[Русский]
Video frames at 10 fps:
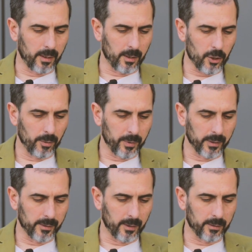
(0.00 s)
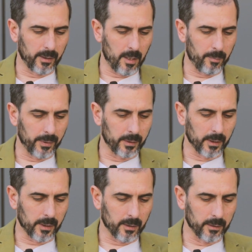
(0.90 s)
а, ошибка стартапа –
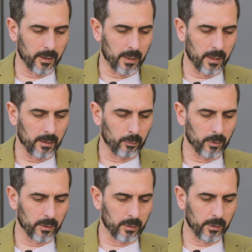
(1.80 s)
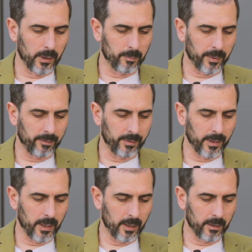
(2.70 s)
это когда он не
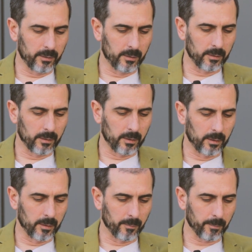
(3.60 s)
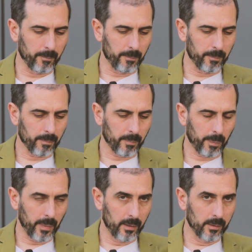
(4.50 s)
проверяет, э,
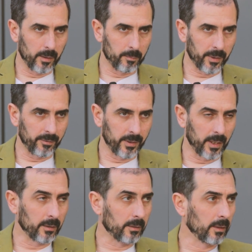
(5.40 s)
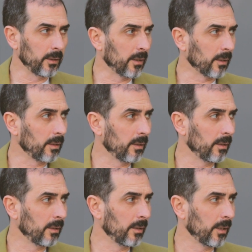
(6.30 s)
не проверяет рынок,
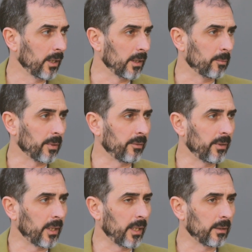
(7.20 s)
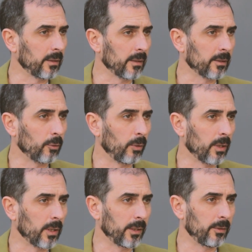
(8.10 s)
не проверяет,
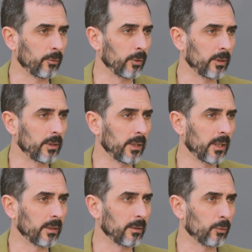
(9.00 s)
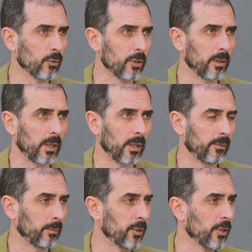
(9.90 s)
насколько его идея нужна
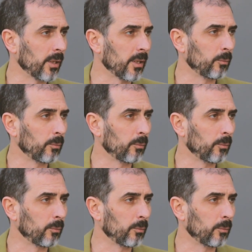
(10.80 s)
вообще